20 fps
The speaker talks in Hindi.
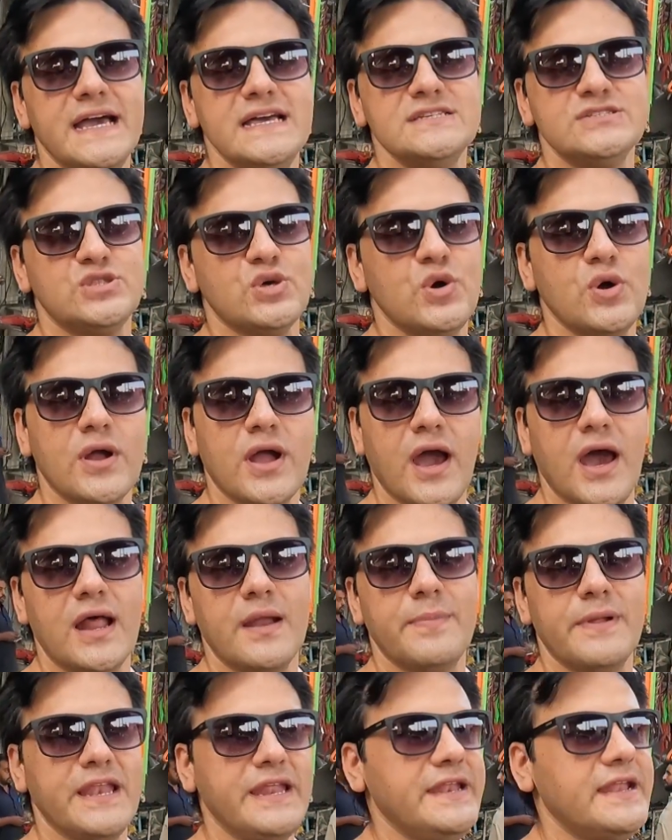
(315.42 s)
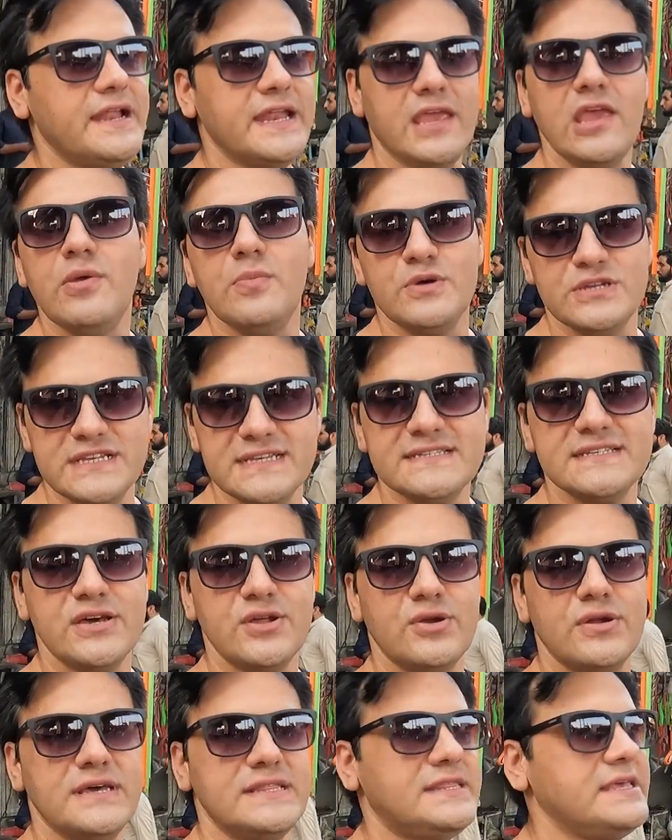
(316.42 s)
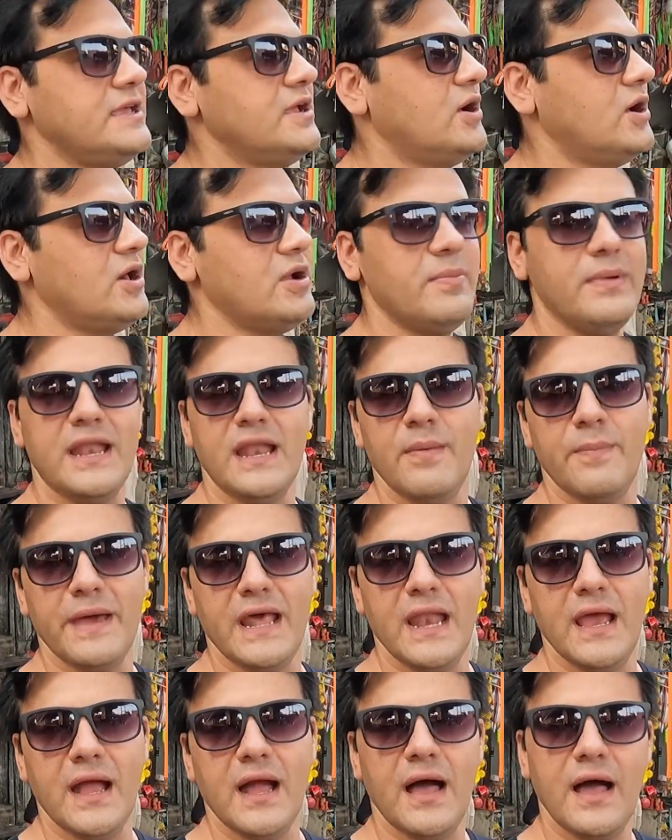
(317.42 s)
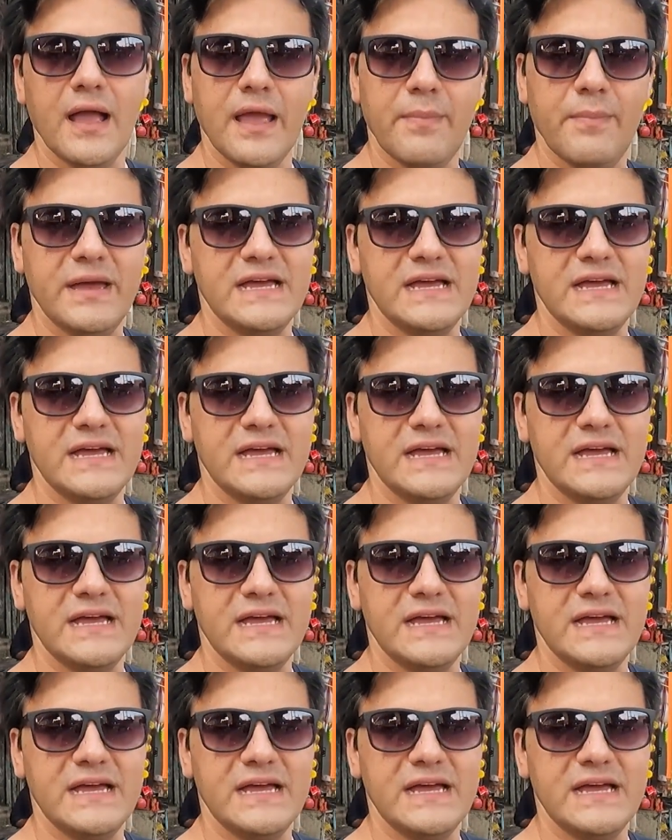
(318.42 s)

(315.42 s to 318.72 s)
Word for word: गैस तो कार क्लीनर की मुझे ज़रूरत थी और मैंने पहले कहा कि